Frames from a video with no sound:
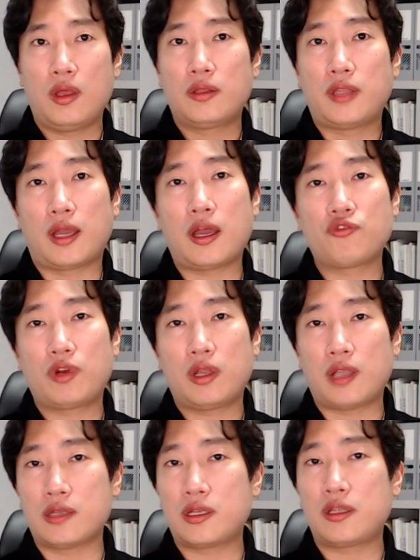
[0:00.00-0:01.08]
다가구나
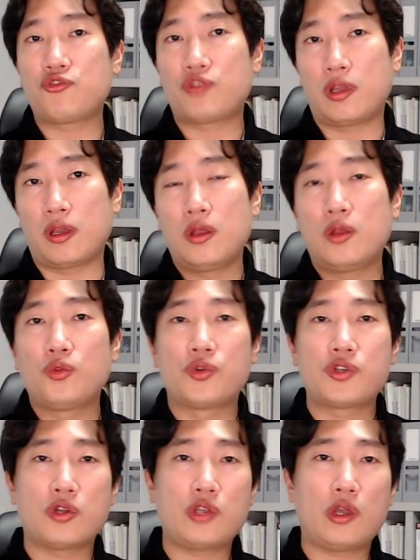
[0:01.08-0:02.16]
다세대주택,
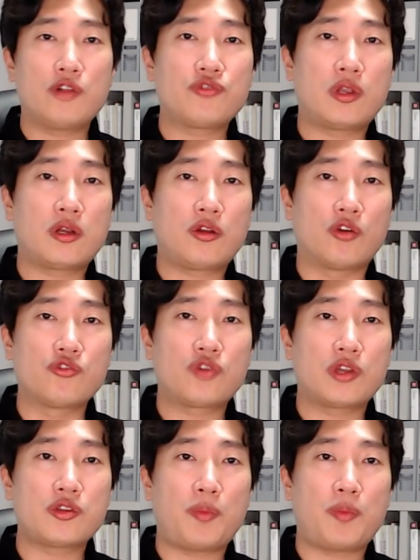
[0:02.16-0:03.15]
도시형 생활주택을 건축해서